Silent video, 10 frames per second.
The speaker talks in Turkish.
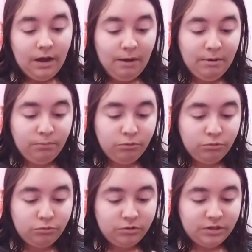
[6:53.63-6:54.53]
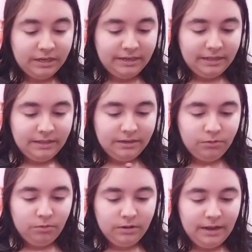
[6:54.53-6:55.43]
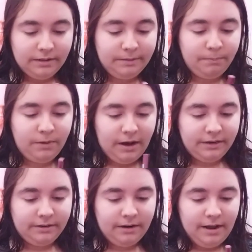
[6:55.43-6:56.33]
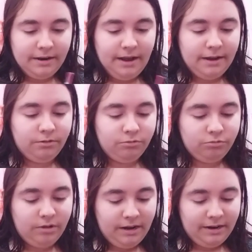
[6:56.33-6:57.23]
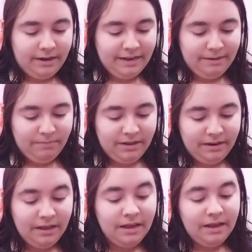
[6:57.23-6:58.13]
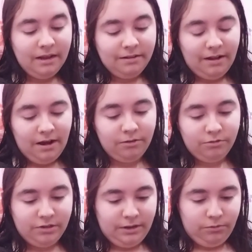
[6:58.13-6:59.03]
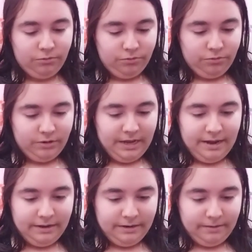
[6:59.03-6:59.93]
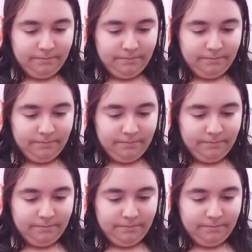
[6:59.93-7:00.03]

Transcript: Ama bu şekildeki olan linerlar yani dudak kalemleri daha güzel oluyor yani.